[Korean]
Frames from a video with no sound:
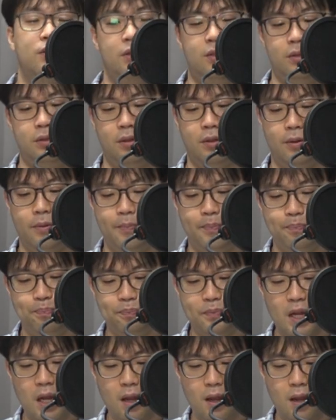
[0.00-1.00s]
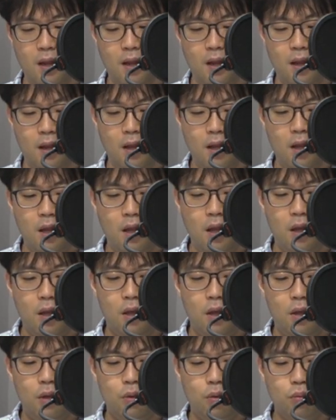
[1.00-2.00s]
것이죠.
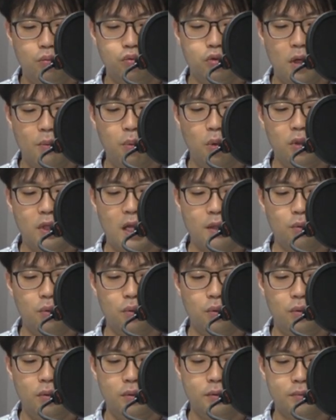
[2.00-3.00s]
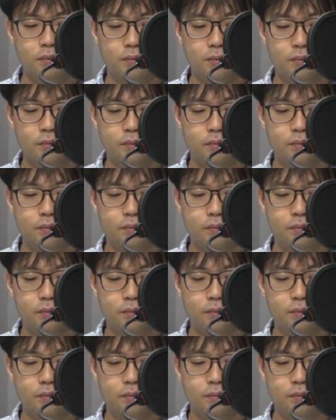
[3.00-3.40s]
또 무엇보다도